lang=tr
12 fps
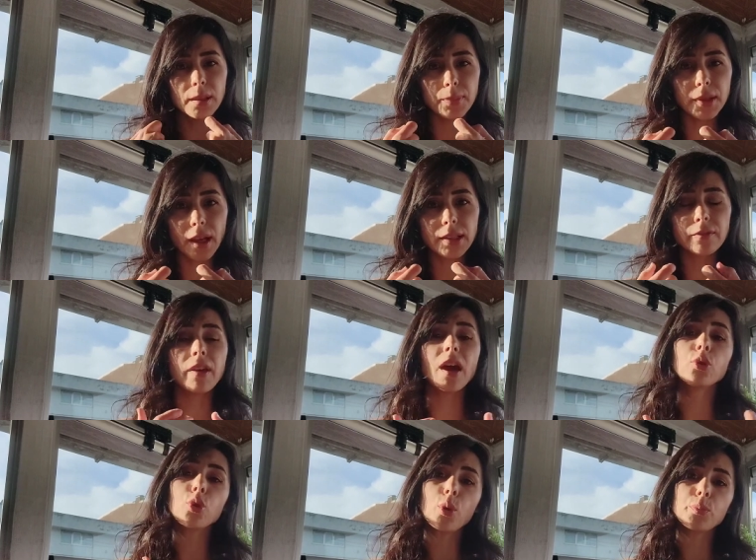implant veya
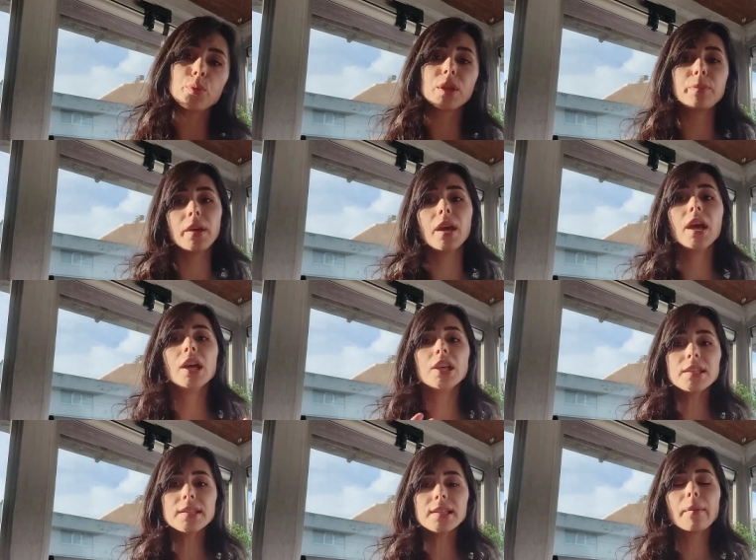köprü gibi
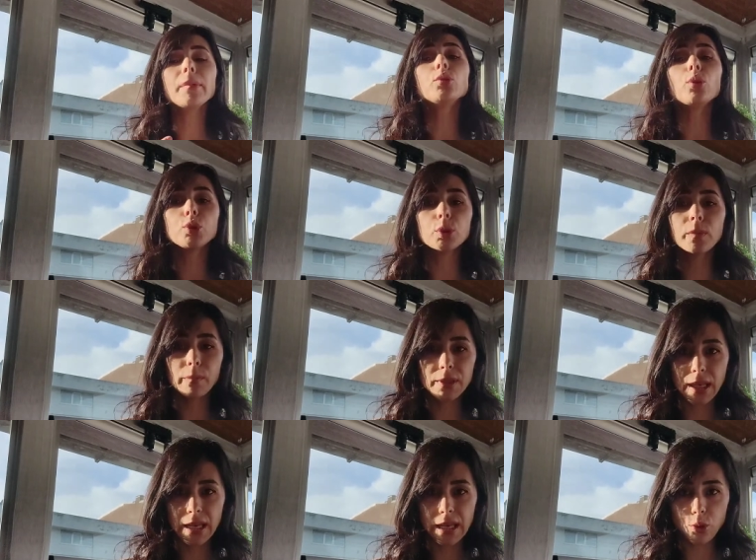işlemle doldurmamız
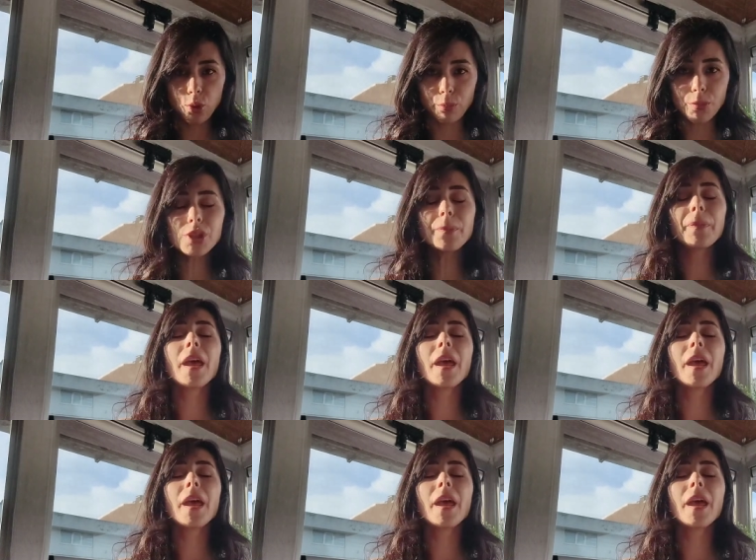gerekiyormuş.